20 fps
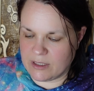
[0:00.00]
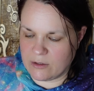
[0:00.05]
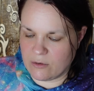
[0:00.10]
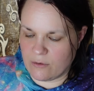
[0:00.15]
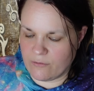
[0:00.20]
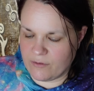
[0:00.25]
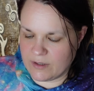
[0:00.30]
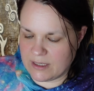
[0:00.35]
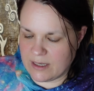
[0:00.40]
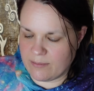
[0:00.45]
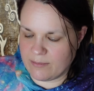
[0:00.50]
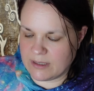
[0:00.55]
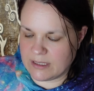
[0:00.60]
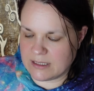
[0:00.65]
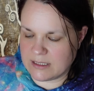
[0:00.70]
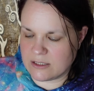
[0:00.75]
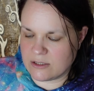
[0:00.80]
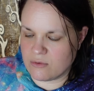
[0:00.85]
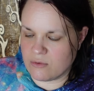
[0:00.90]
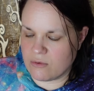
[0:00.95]
Ich hoffe, ich habe mich
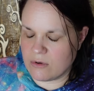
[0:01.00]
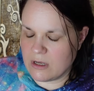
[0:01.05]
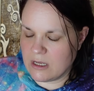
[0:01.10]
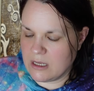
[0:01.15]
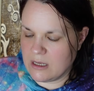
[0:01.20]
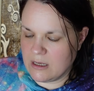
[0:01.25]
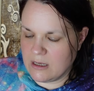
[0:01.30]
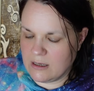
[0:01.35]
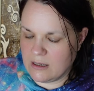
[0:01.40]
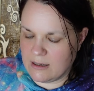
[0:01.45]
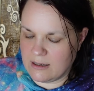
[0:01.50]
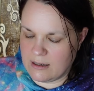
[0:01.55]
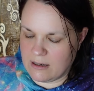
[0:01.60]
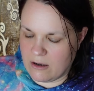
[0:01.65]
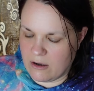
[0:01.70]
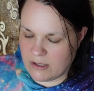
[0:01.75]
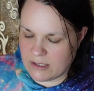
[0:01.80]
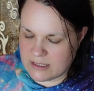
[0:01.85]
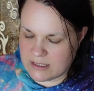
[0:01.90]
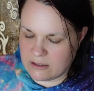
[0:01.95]
jetzt so äh,
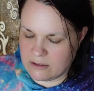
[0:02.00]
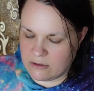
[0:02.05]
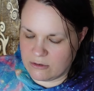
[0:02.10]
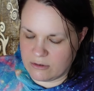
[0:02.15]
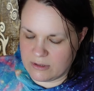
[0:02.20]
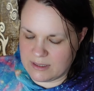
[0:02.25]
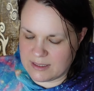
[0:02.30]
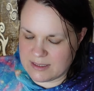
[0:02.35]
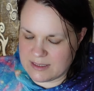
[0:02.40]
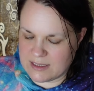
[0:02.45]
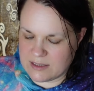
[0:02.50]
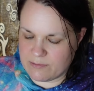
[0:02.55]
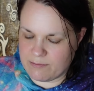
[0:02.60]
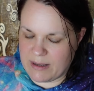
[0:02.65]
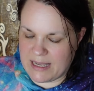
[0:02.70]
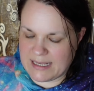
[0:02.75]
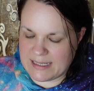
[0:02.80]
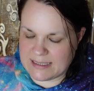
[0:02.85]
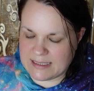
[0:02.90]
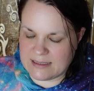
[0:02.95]
ausgedrückt, dass das
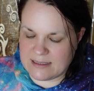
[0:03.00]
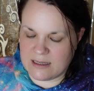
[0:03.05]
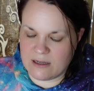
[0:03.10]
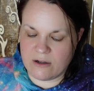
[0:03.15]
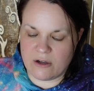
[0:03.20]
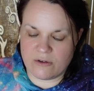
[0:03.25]
passt, ja.